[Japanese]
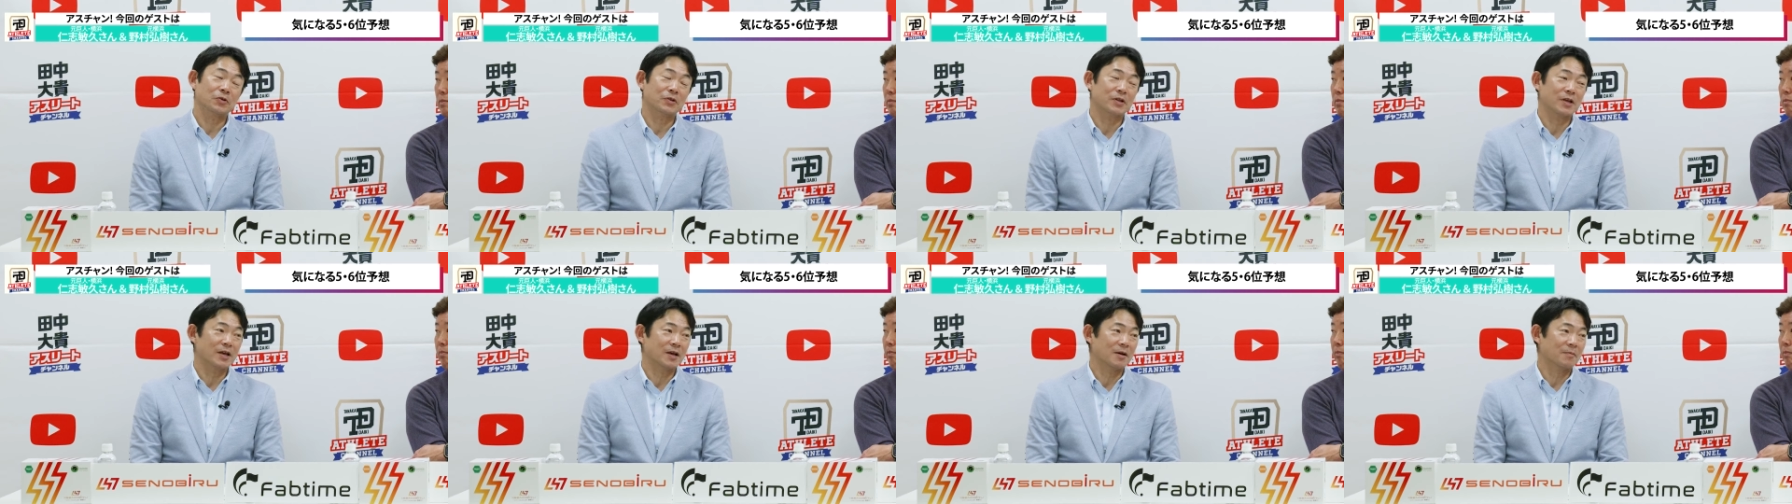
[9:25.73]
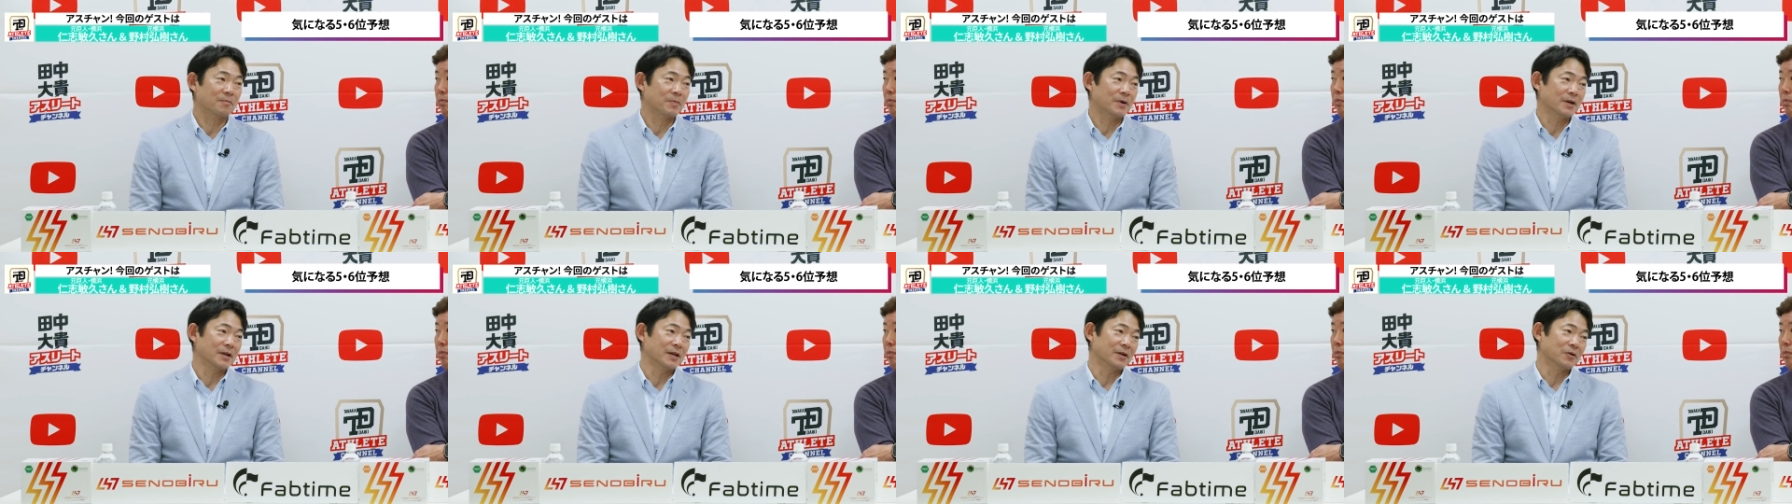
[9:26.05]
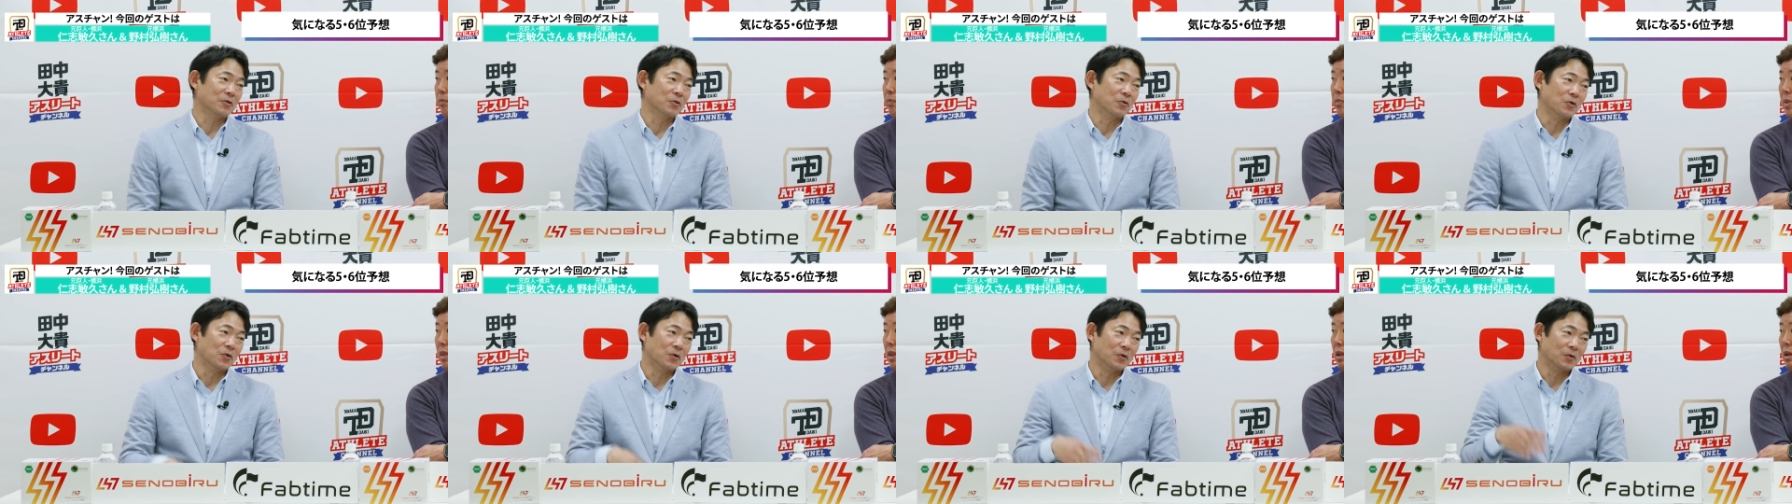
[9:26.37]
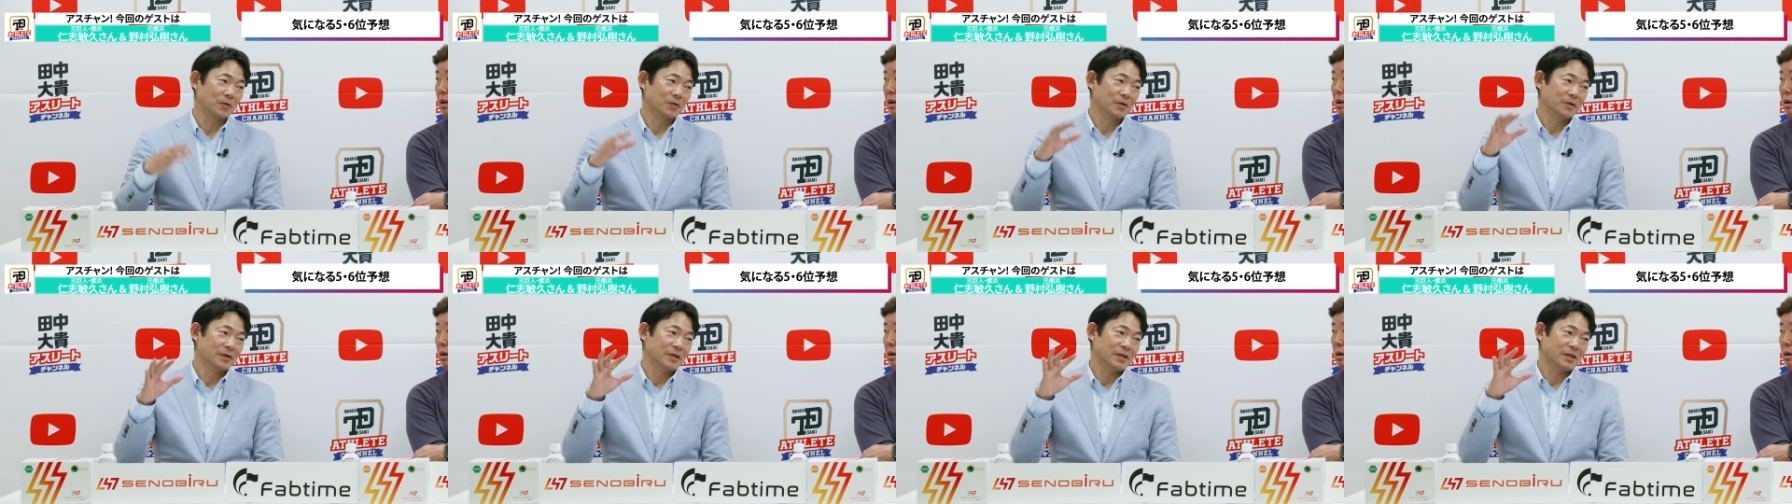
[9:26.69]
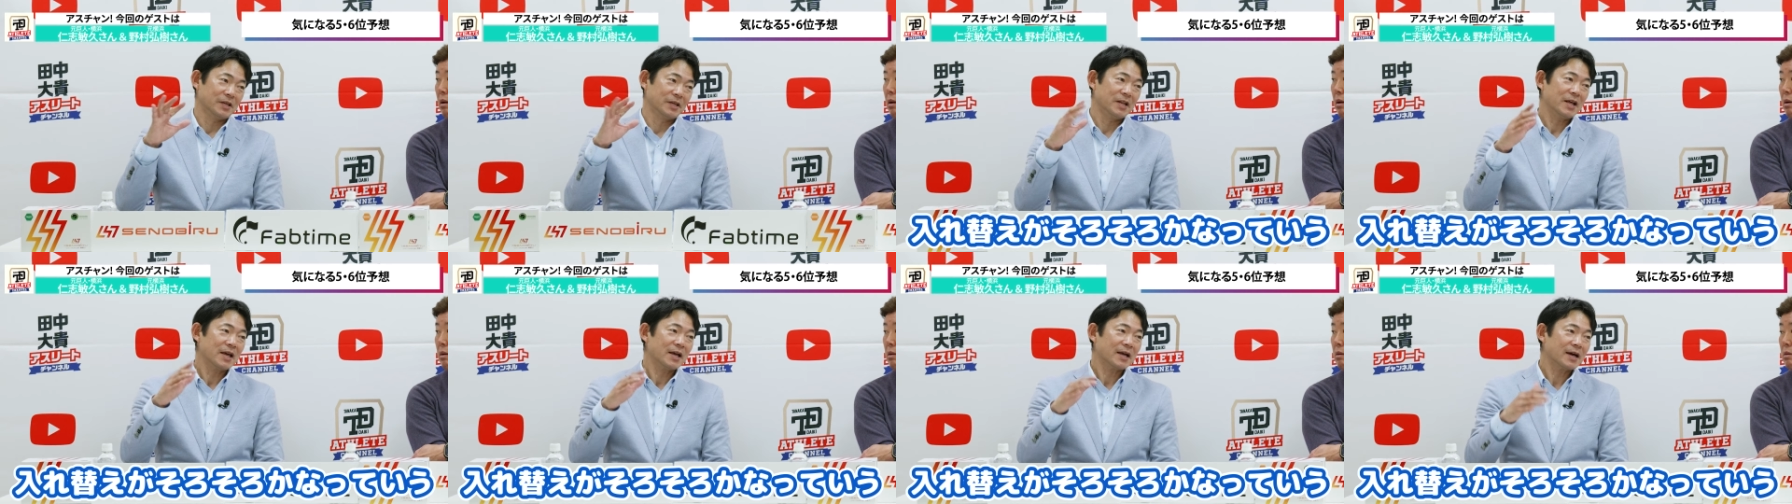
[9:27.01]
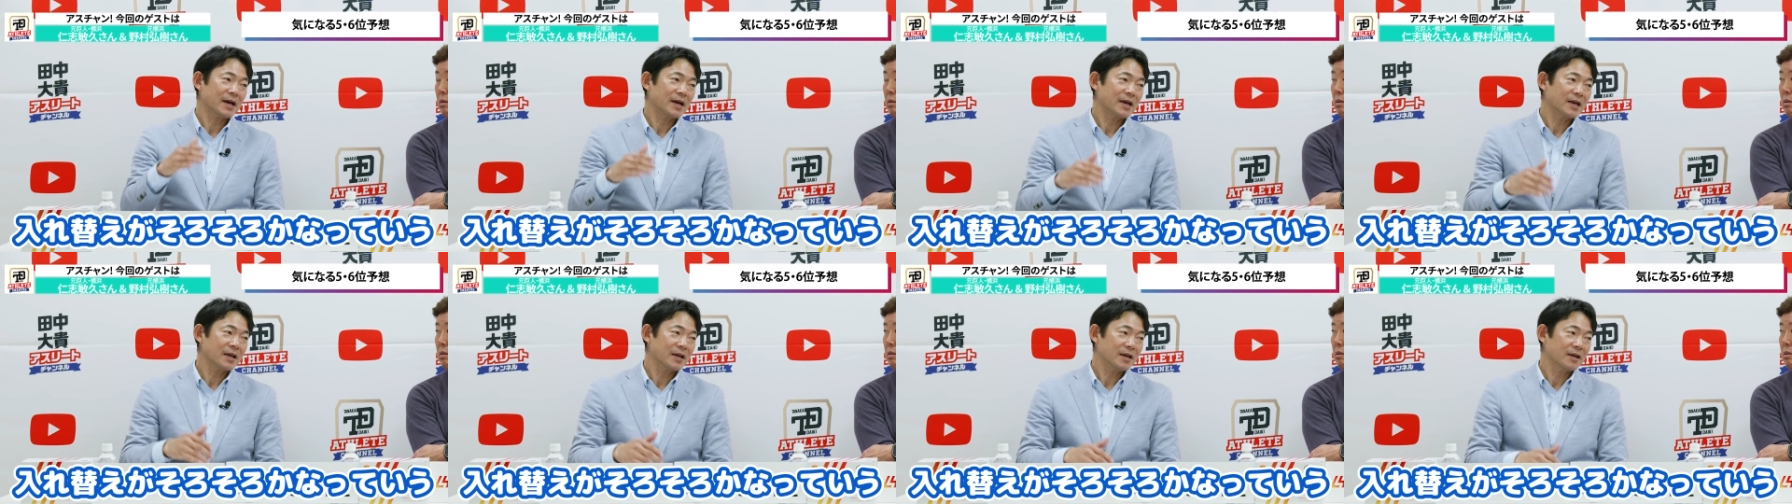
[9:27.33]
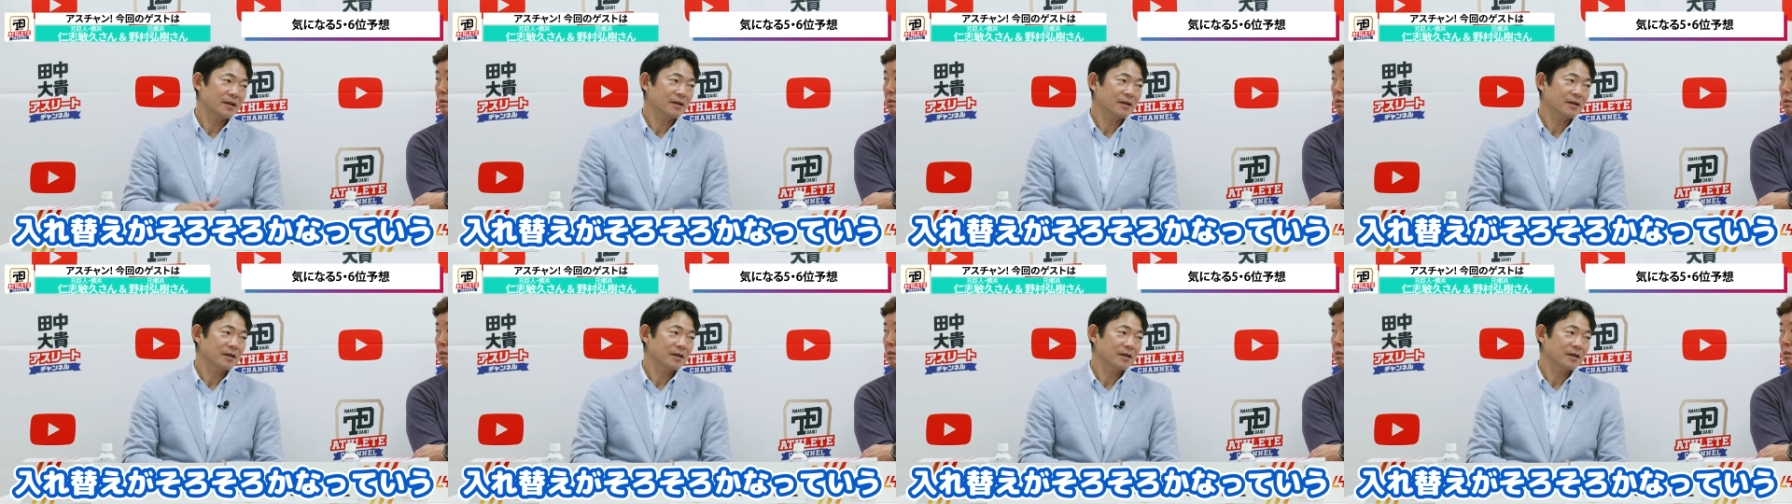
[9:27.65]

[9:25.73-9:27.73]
うどねやっぱりこう入れ替